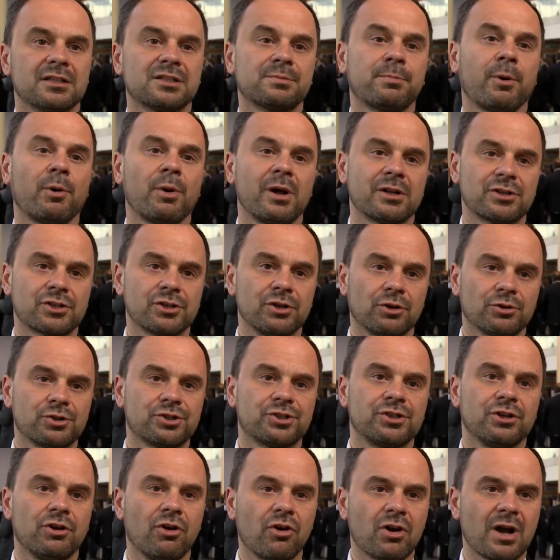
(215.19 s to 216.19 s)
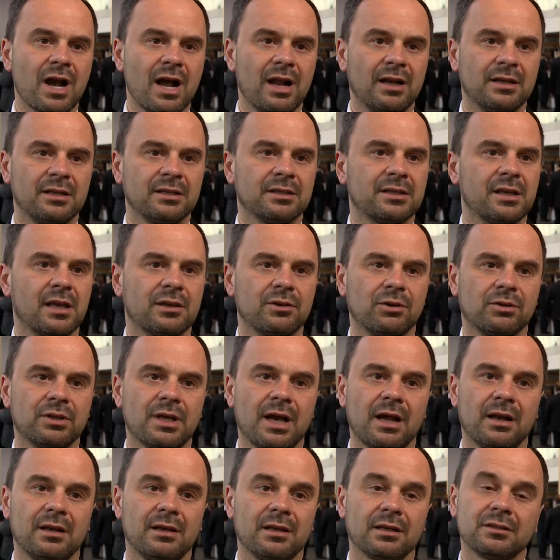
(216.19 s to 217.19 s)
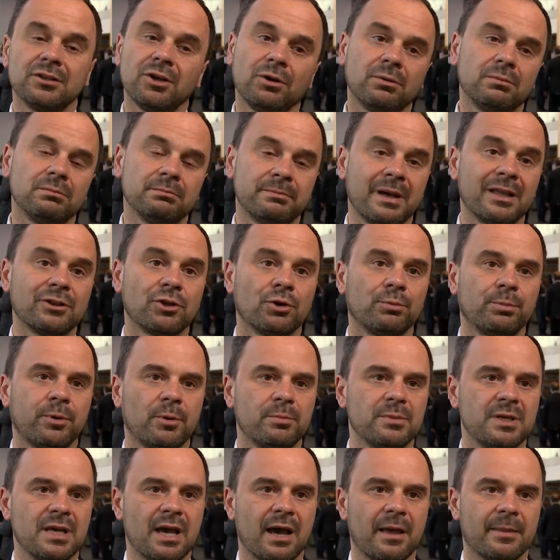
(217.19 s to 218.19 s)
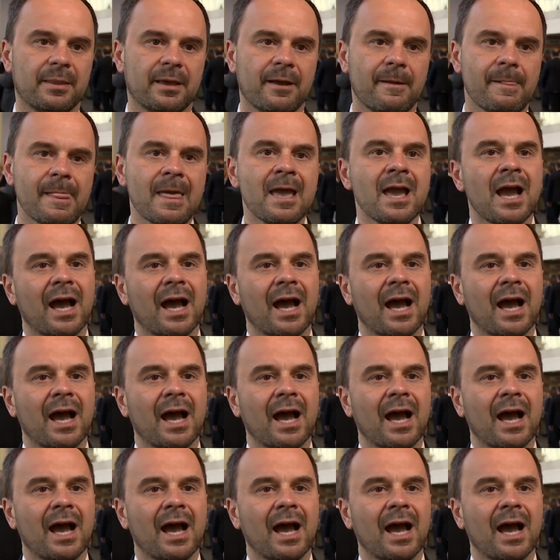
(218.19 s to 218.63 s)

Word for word: społeczności lokalnych, regionalnych no, będą pomijane.